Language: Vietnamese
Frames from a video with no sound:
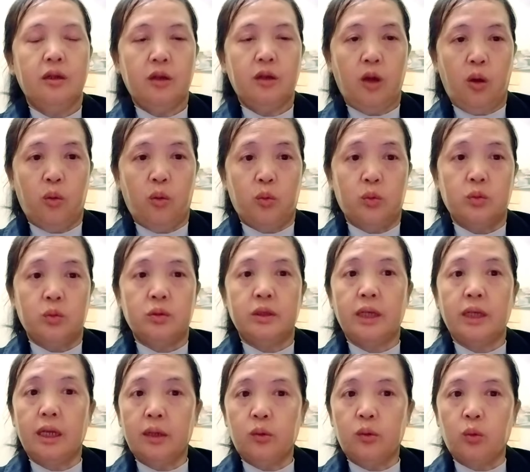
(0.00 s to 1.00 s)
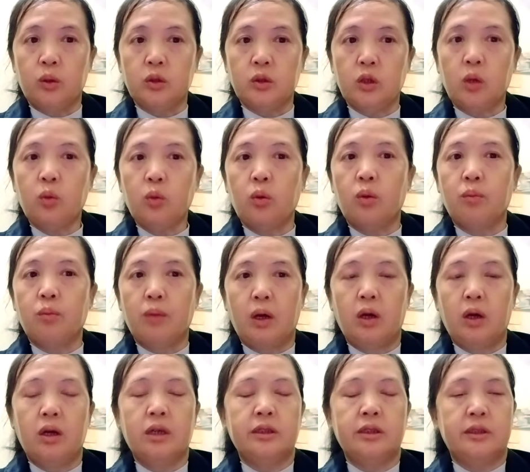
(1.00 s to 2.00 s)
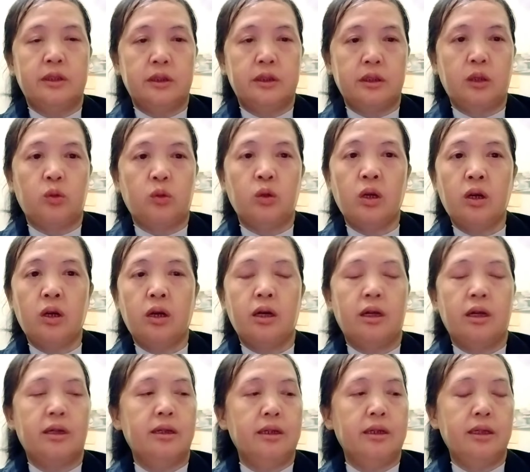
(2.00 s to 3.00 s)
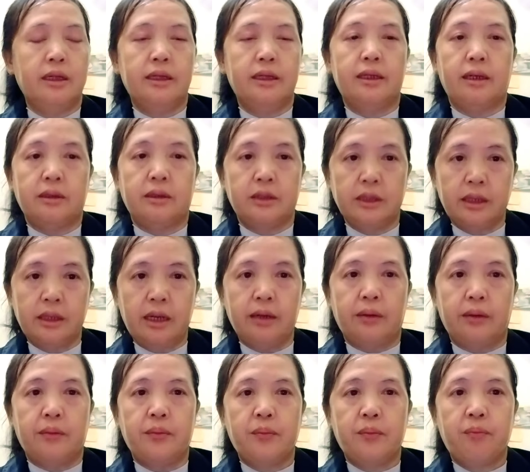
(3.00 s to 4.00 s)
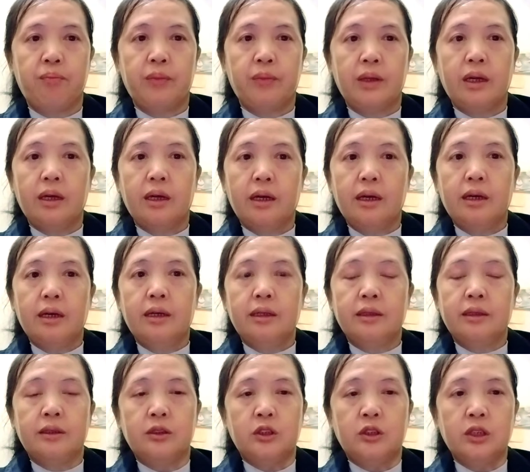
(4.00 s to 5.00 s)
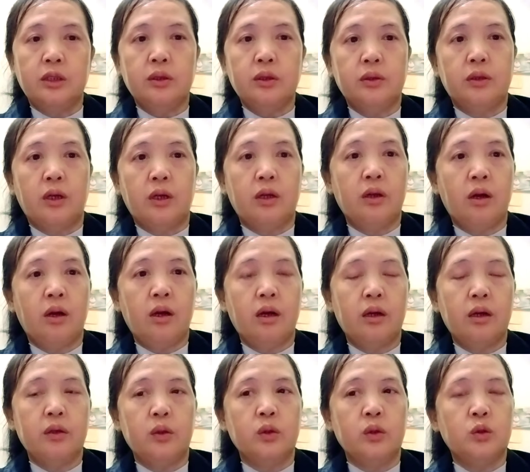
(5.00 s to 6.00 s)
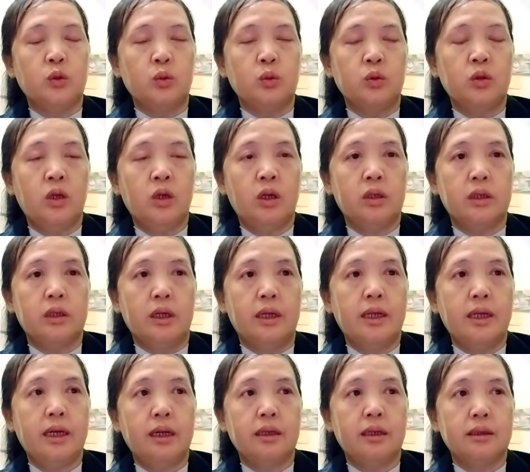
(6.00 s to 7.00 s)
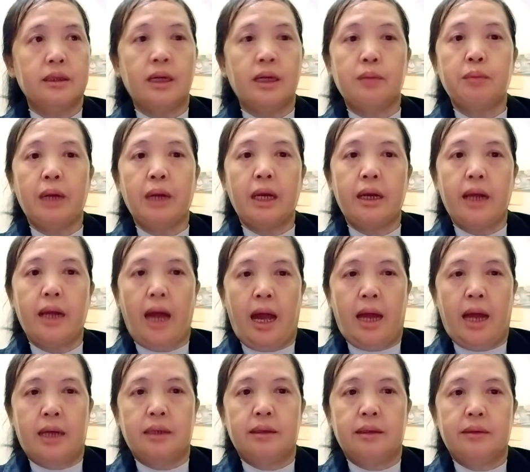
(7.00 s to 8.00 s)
không chỉ là ô rau ô mỏ trâu nó linh đặc sư nào từ khi cho nó giờ chủ yếu cho nên tham đà